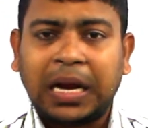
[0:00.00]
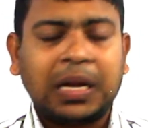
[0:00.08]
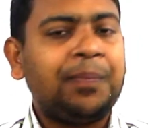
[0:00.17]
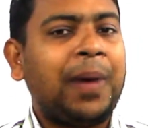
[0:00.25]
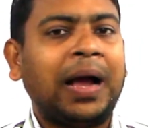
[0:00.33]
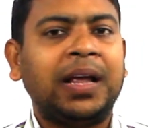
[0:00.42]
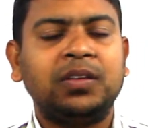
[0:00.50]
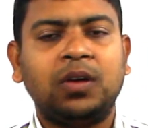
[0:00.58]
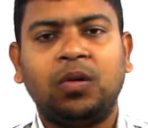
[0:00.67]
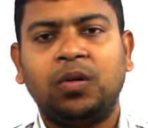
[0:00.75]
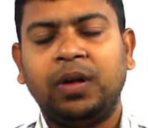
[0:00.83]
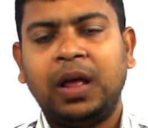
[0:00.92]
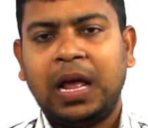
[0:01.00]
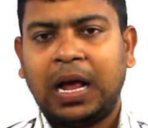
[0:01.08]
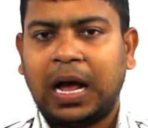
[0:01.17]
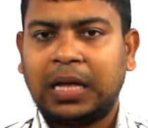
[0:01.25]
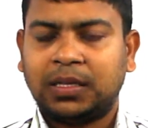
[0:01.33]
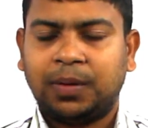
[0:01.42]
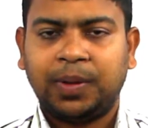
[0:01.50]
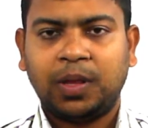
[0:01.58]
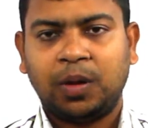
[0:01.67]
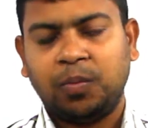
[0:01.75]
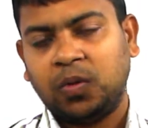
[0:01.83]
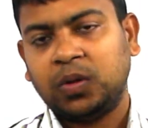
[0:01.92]
একটি পাখি যখন খাঁচার
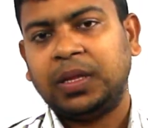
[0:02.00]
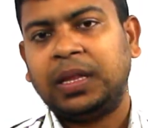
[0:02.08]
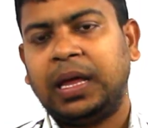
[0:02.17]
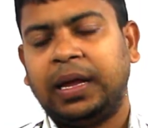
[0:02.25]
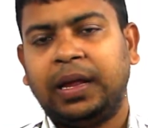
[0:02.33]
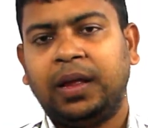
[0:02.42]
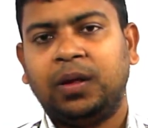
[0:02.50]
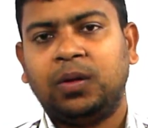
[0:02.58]
ভিতরে বন্দি থাকে